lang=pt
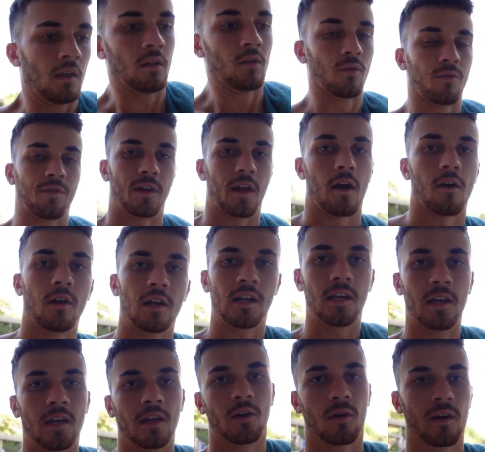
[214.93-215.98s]
No final
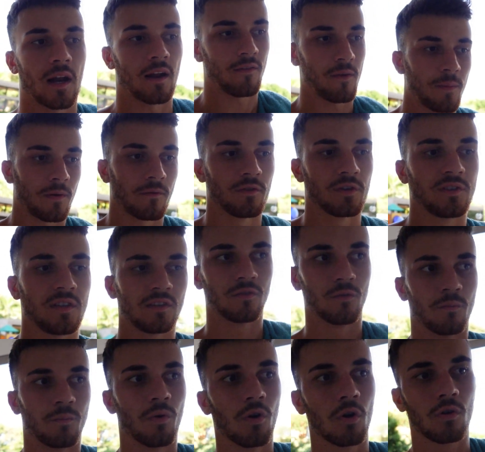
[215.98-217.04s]
ali eu gravei pra vocês
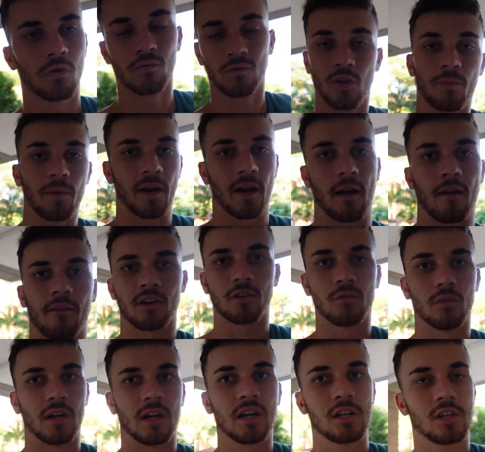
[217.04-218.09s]
um pouco, não deu pra gravar
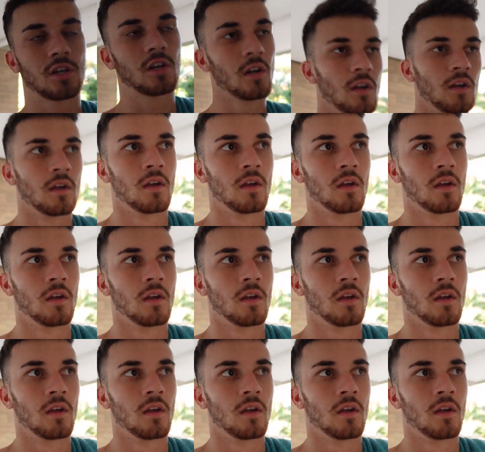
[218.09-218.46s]
durante.